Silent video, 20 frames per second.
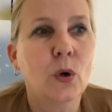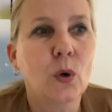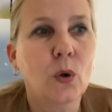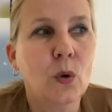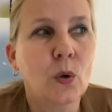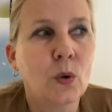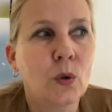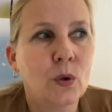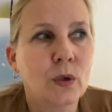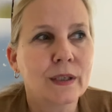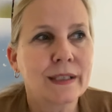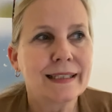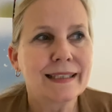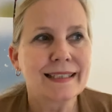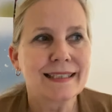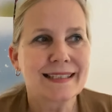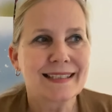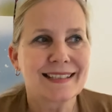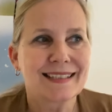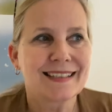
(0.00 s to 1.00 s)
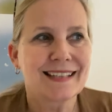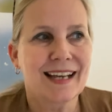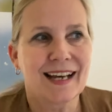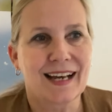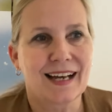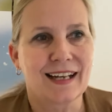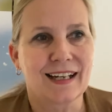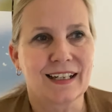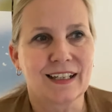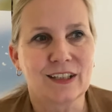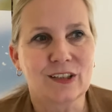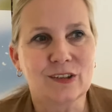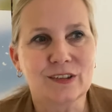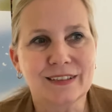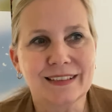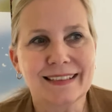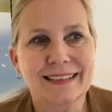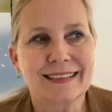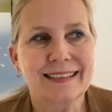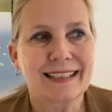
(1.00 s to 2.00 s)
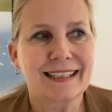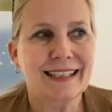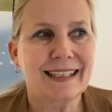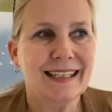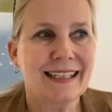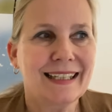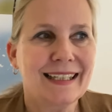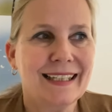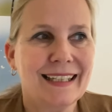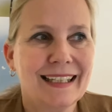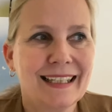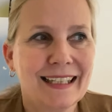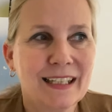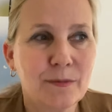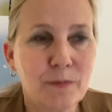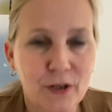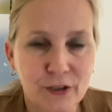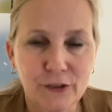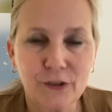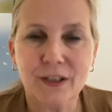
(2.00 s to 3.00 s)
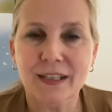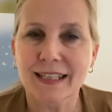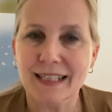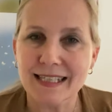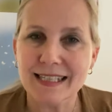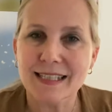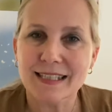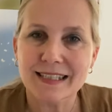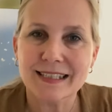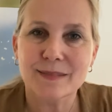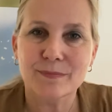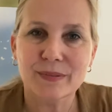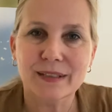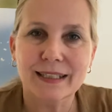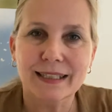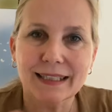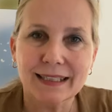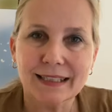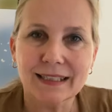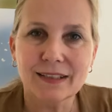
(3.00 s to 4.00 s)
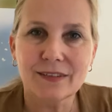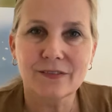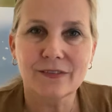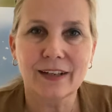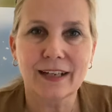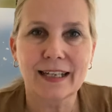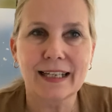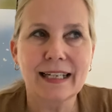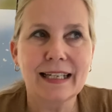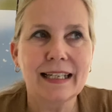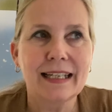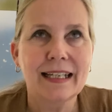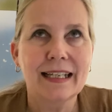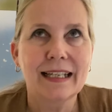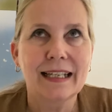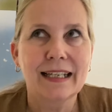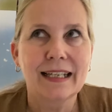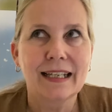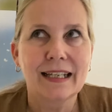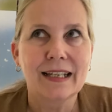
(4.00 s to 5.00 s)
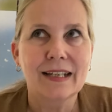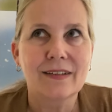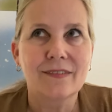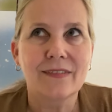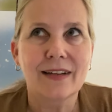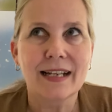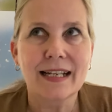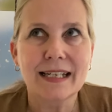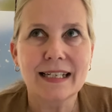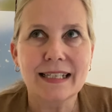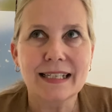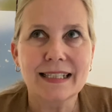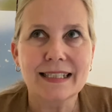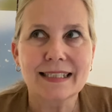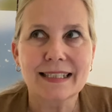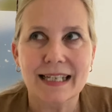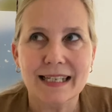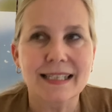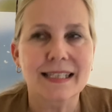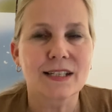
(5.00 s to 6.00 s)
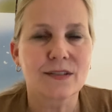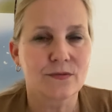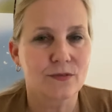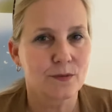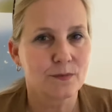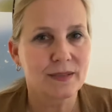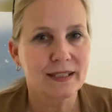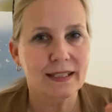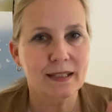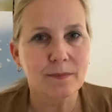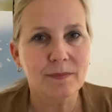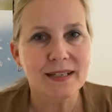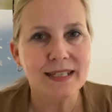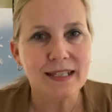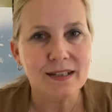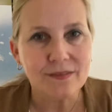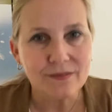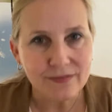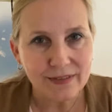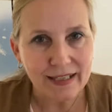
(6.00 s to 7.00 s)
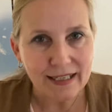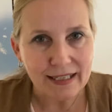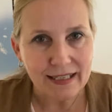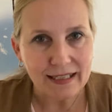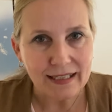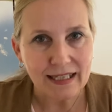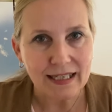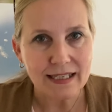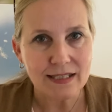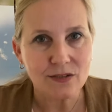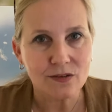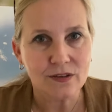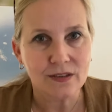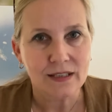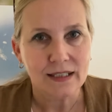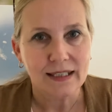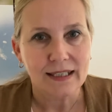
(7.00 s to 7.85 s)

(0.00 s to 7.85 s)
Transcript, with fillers: Und ja, und ich möchte euch das berichten, weil, weil das ist für mich immer der Weg. Also